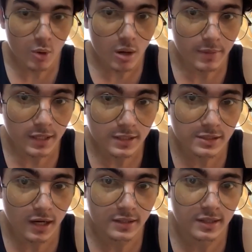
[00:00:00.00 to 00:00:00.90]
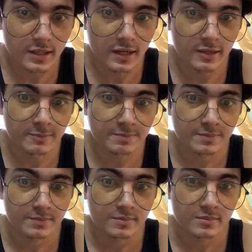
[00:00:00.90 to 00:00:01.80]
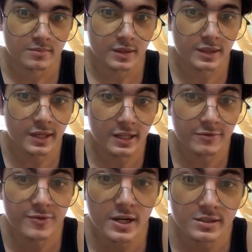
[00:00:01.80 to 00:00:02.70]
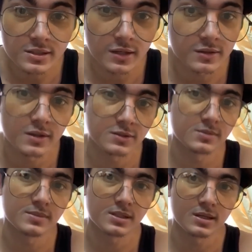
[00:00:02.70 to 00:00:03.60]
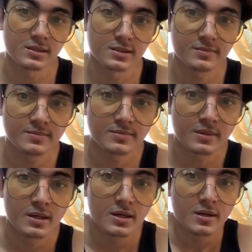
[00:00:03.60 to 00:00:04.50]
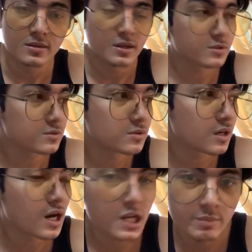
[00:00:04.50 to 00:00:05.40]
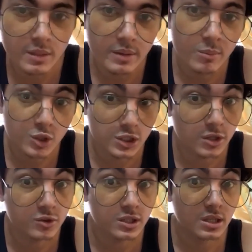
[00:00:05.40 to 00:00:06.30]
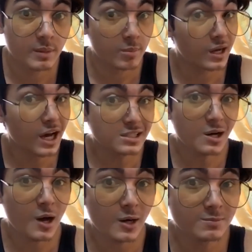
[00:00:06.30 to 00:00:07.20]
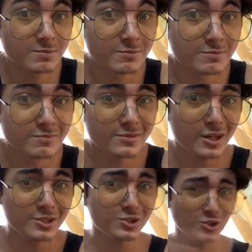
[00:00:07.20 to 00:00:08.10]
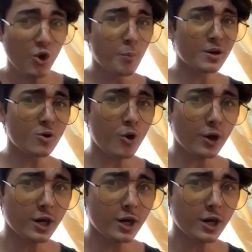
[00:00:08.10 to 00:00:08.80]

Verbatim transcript: aminin sa kanya na hindi lang friends ang intention mo sa kanya. Tapos kung nararamdaman mo sa sagot niya na may pag-asa ka, sobrang okay